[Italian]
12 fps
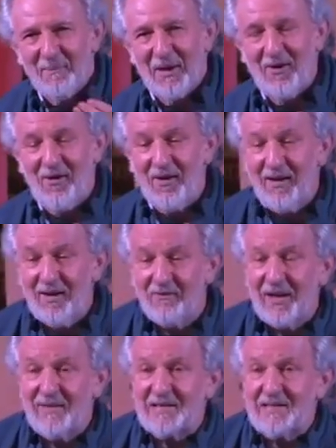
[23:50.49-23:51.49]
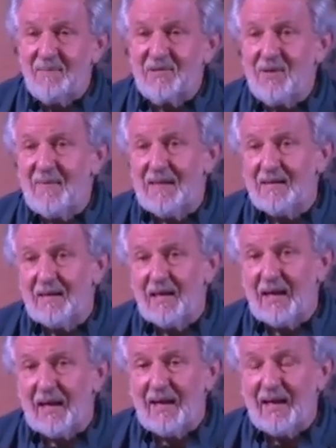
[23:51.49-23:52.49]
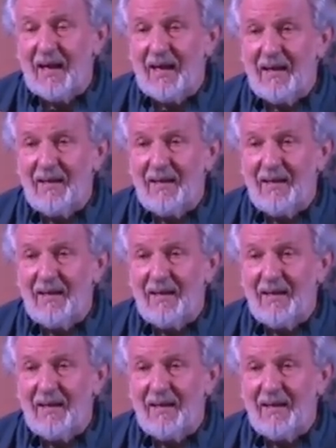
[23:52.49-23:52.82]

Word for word: però eh, voleva semplicemente dire che